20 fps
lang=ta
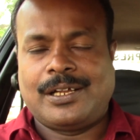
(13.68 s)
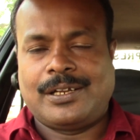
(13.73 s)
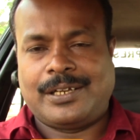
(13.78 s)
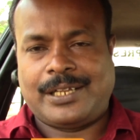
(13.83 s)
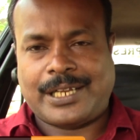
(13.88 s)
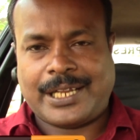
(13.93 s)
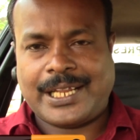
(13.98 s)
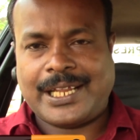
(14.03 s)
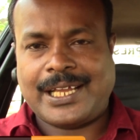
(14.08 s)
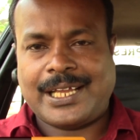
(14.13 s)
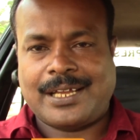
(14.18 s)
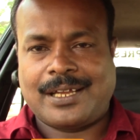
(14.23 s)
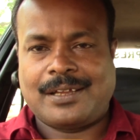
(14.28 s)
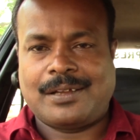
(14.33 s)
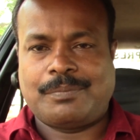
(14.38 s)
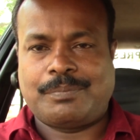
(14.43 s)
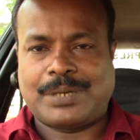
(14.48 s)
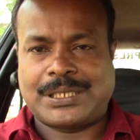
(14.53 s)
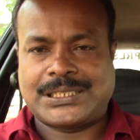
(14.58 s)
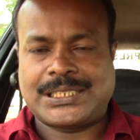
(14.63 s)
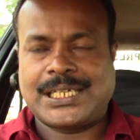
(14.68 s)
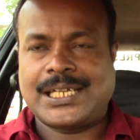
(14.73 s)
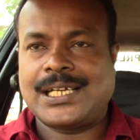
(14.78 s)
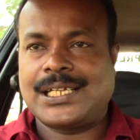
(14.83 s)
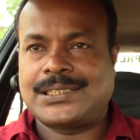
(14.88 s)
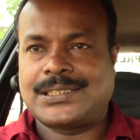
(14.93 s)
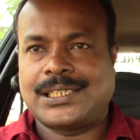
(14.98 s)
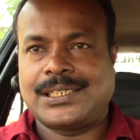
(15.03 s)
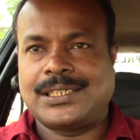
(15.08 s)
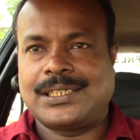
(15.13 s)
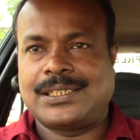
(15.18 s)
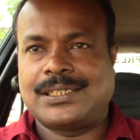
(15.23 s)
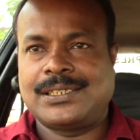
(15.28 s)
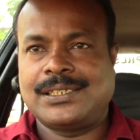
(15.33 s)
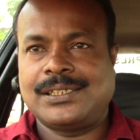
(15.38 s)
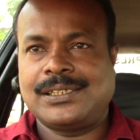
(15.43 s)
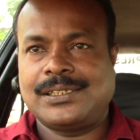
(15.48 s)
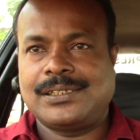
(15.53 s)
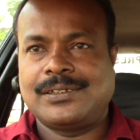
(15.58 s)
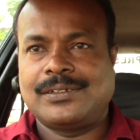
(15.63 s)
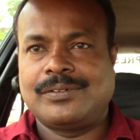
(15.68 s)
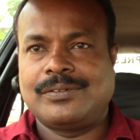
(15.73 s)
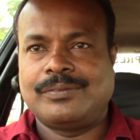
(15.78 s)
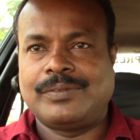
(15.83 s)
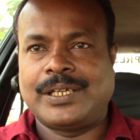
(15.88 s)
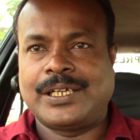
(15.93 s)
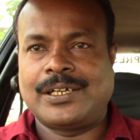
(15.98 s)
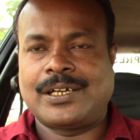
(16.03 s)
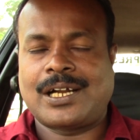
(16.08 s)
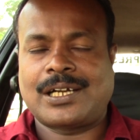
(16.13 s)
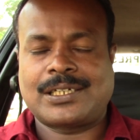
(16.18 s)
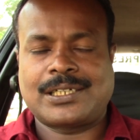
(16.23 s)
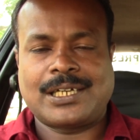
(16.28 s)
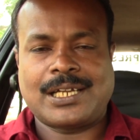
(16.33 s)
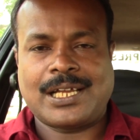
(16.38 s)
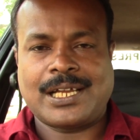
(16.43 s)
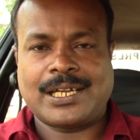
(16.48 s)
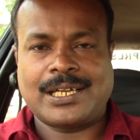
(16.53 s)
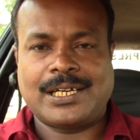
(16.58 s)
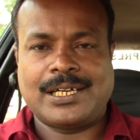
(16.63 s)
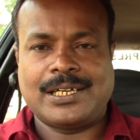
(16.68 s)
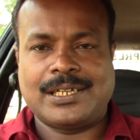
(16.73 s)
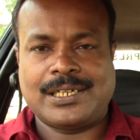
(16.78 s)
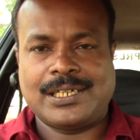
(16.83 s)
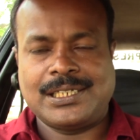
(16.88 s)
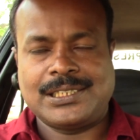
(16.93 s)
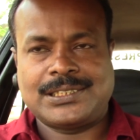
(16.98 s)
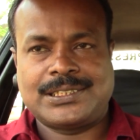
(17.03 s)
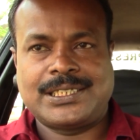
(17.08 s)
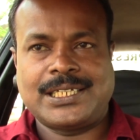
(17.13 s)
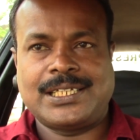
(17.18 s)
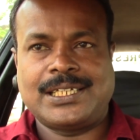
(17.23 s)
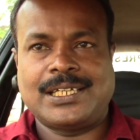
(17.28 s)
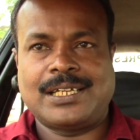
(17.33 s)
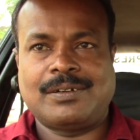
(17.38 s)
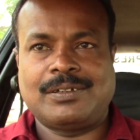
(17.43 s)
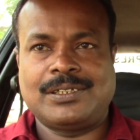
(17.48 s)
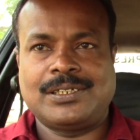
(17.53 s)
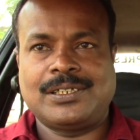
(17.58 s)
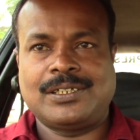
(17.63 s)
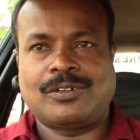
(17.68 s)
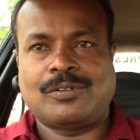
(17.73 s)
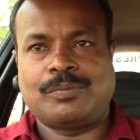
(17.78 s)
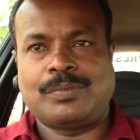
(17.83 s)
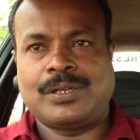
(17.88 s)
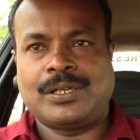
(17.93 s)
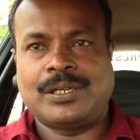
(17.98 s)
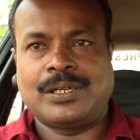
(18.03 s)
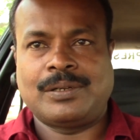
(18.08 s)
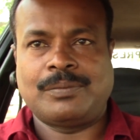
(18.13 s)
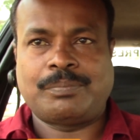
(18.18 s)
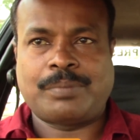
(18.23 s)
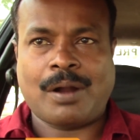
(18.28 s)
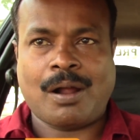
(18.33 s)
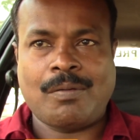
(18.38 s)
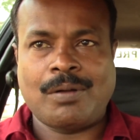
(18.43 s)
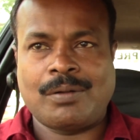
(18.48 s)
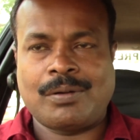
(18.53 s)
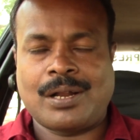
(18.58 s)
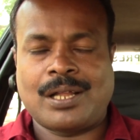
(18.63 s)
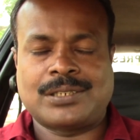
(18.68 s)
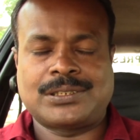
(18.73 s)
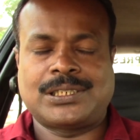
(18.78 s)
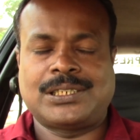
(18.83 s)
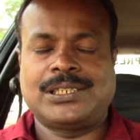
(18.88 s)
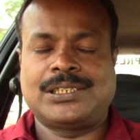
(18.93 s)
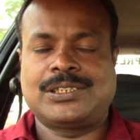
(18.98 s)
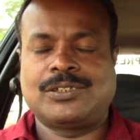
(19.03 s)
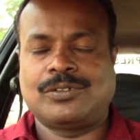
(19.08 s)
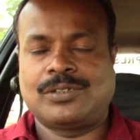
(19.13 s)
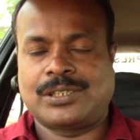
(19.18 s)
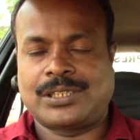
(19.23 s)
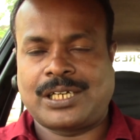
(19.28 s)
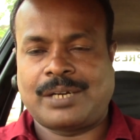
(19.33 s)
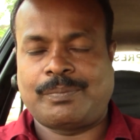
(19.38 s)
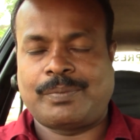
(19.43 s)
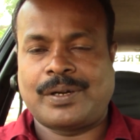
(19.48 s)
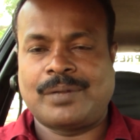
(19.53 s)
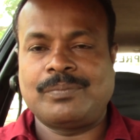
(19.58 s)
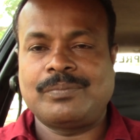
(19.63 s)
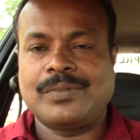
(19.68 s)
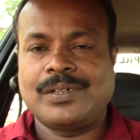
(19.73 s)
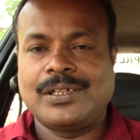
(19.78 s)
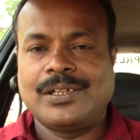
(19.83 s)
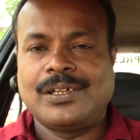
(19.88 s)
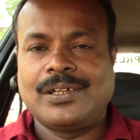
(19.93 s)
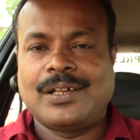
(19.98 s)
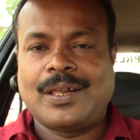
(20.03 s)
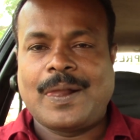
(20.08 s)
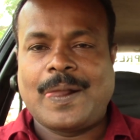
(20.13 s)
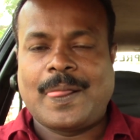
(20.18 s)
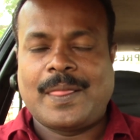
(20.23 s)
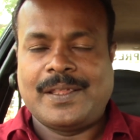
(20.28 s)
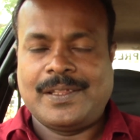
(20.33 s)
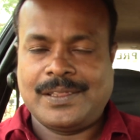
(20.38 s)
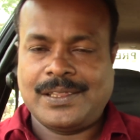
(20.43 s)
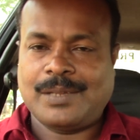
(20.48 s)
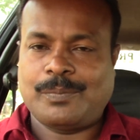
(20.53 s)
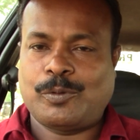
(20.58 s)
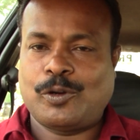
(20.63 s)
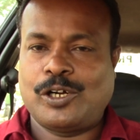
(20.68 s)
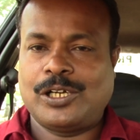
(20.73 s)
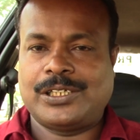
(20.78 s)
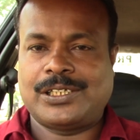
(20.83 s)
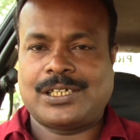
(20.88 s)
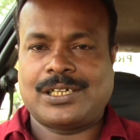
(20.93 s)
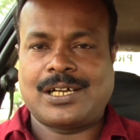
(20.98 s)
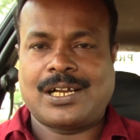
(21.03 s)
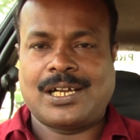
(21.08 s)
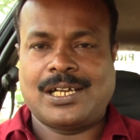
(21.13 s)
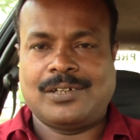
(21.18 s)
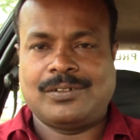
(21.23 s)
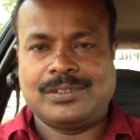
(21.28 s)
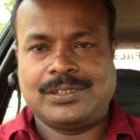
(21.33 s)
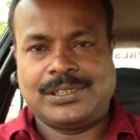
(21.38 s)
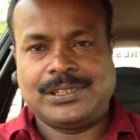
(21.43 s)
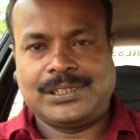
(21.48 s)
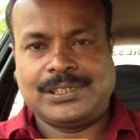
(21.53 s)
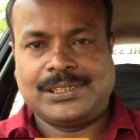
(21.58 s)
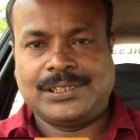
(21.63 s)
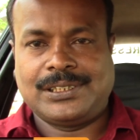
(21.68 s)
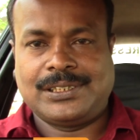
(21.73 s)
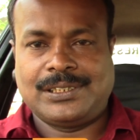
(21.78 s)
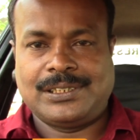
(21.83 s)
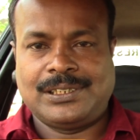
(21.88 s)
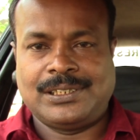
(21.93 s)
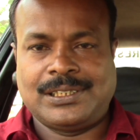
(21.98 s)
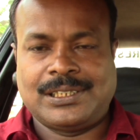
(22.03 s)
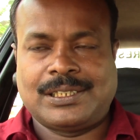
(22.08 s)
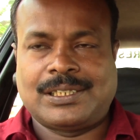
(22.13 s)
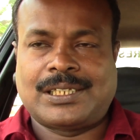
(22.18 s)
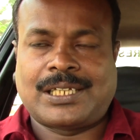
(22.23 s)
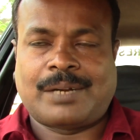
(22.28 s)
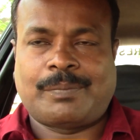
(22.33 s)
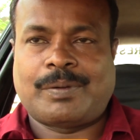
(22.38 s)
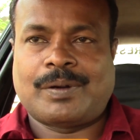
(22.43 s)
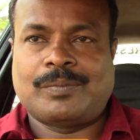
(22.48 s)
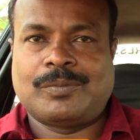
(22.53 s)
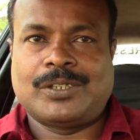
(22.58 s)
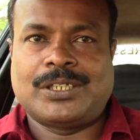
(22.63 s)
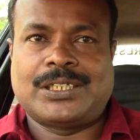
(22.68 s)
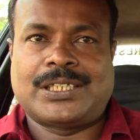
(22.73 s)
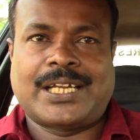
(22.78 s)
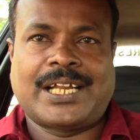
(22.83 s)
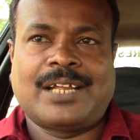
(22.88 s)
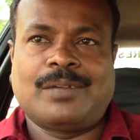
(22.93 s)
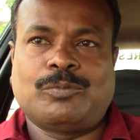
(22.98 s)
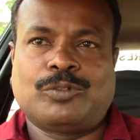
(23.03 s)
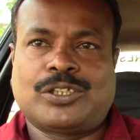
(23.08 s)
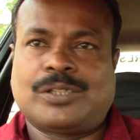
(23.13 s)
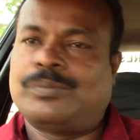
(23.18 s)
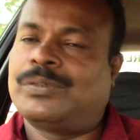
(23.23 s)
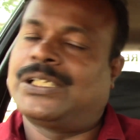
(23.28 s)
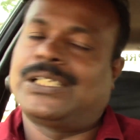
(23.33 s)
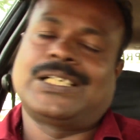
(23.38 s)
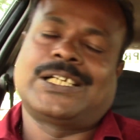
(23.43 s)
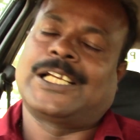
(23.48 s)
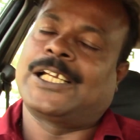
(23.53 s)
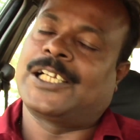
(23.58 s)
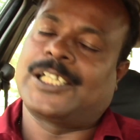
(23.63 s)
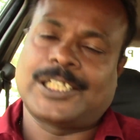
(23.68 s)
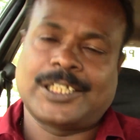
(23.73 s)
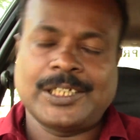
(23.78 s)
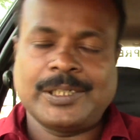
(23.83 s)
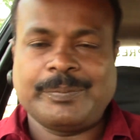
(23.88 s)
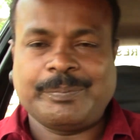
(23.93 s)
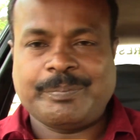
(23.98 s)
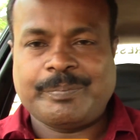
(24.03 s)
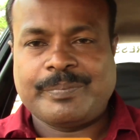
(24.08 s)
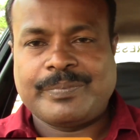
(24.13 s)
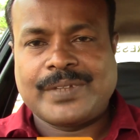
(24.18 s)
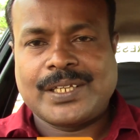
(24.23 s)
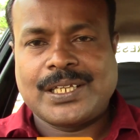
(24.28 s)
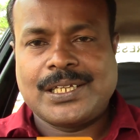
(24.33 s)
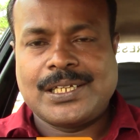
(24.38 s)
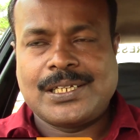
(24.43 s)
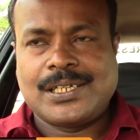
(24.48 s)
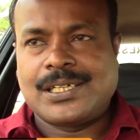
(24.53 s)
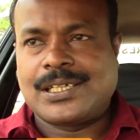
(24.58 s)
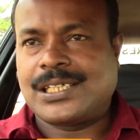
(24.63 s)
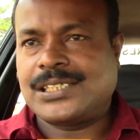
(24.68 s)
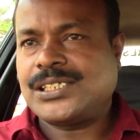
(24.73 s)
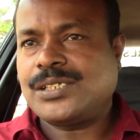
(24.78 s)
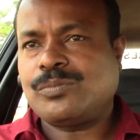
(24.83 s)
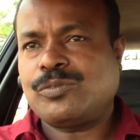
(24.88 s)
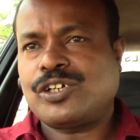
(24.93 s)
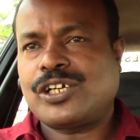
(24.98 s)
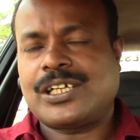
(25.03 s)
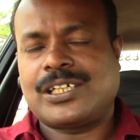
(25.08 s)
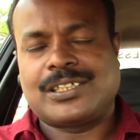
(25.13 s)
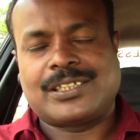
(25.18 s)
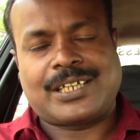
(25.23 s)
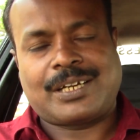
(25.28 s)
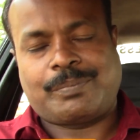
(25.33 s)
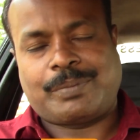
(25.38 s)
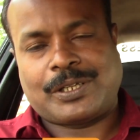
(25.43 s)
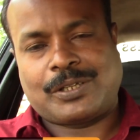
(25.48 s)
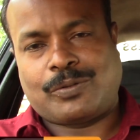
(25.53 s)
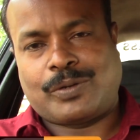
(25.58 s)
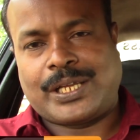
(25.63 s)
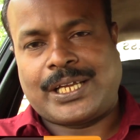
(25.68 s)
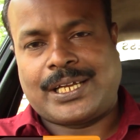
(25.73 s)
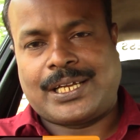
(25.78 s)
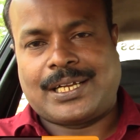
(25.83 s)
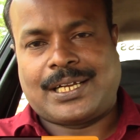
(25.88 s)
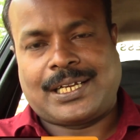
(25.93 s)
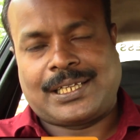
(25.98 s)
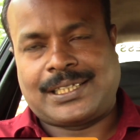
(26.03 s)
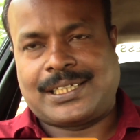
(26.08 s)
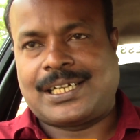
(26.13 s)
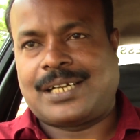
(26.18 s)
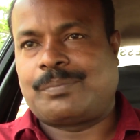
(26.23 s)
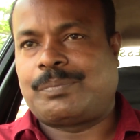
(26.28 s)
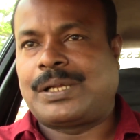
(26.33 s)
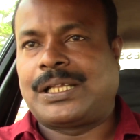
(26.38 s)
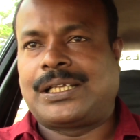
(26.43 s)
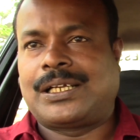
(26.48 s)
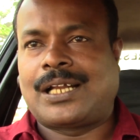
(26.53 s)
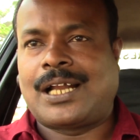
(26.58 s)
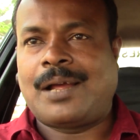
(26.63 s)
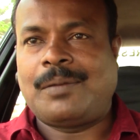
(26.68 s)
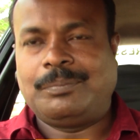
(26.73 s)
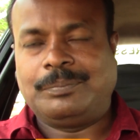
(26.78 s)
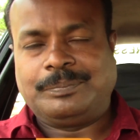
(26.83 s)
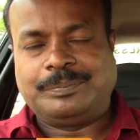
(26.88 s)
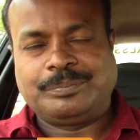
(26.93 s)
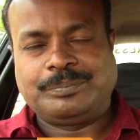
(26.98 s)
நிறைய பிரச்சனைகளை சந்தித்து வெகு நாட்களாக ரிலீஸ் தேதியில் வந்து ரொம்ப ப்ராப்ளம்லாம் சந்தித்த ஒரு திரைப்படம் இந்த பொங்கல் திருநாளில் வந்து இந்த திரைப்படம் வந்து திரையை முத்தமிட்டு இருக்கின்றது ரஜினி முருகன் திரைப்படத்தினுடைய கதை என்னன்னு பார்த்துடலாம்